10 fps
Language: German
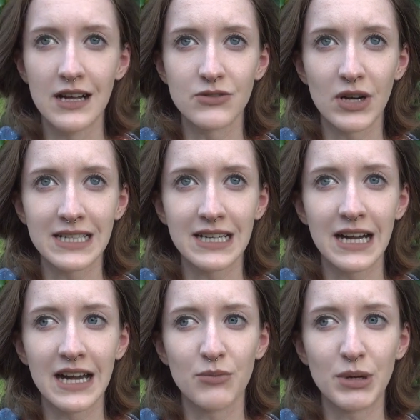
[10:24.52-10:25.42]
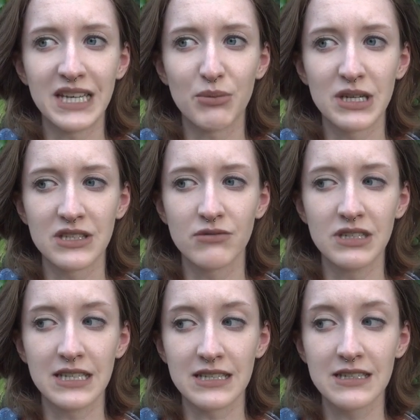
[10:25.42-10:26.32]
also halt gerade bei der Person,
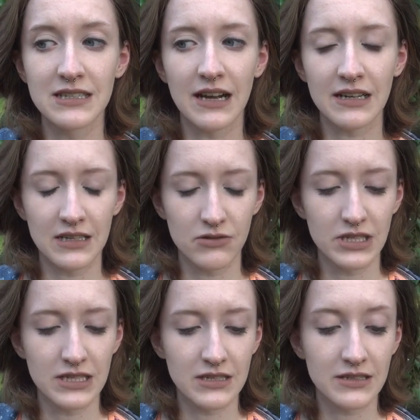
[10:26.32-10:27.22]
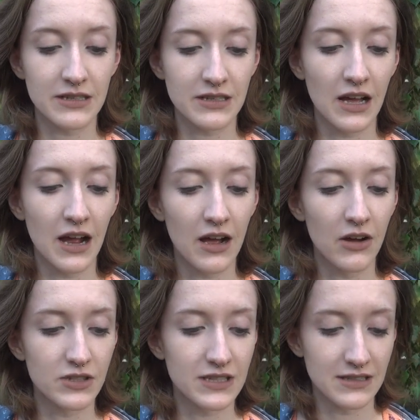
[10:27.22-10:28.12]
die das gesagt hat, so dieses, das
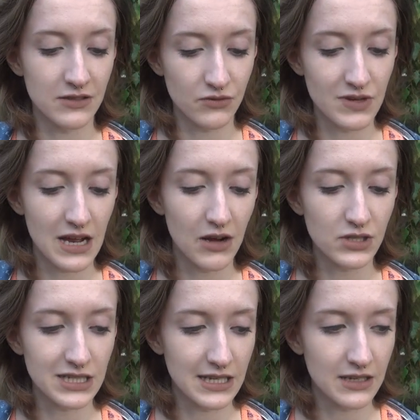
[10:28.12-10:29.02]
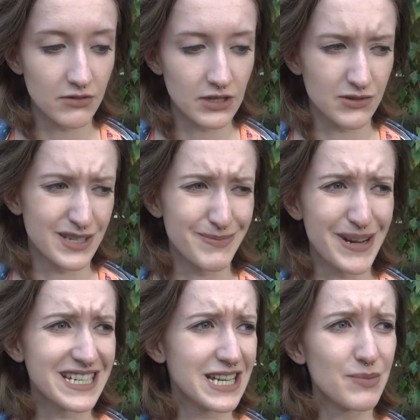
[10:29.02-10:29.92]
Krankenhaus, da sind so viele Ausländer oder ich,
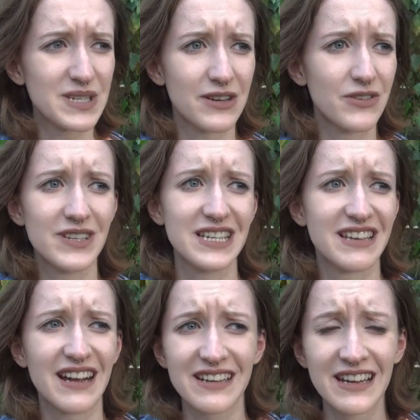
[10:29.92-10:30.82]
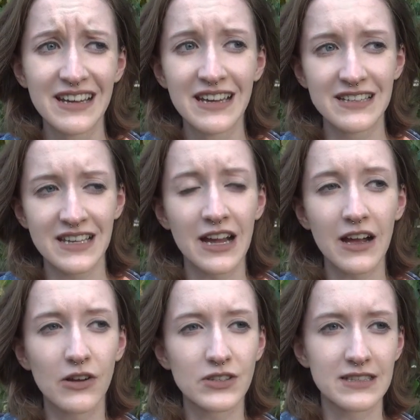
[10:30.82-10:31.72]
mein, ich glaube, sie hat irgendwie gesagt, das
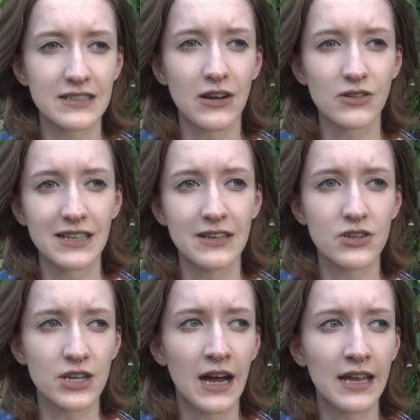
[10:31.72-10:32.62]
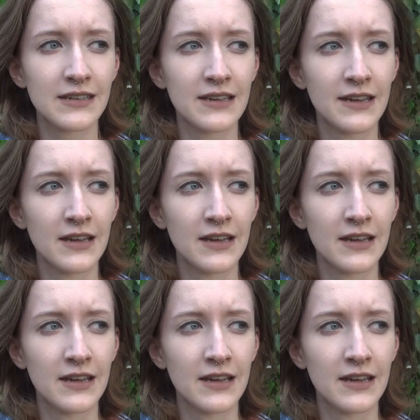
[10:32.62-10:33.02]
Krankenhaus ist in ausländischer Hand.